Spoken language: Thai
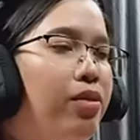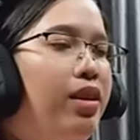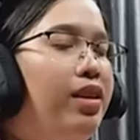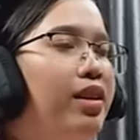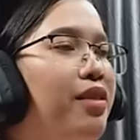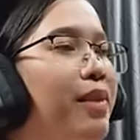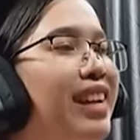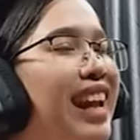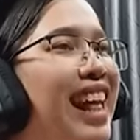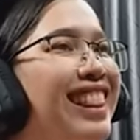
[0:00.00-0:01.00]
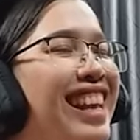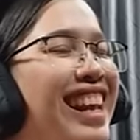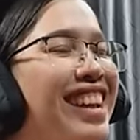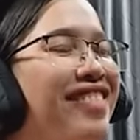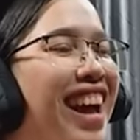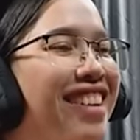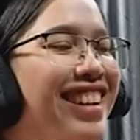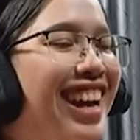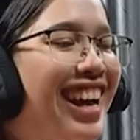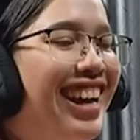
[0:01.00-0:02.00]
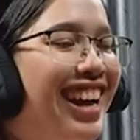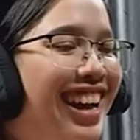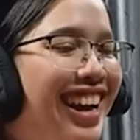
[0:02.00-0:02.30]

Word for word: นด์โอ้ยเดี๋ยวมันการันตีหรือเปล่าเนี่ย